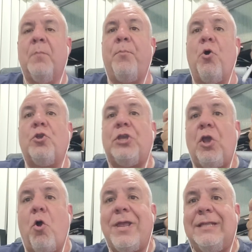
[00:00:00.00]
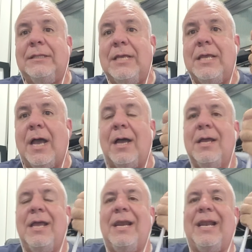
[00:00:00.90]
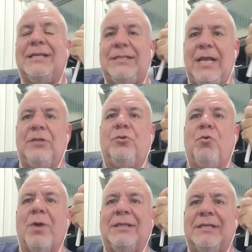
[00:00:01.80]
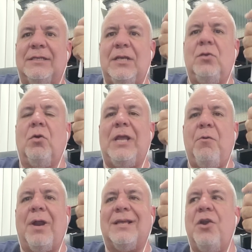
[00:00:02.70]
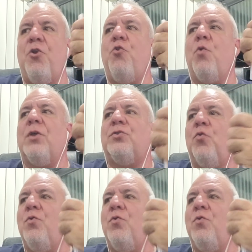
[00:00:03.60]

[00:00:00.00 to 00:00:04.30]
Porque hoy en día las 145 libras no es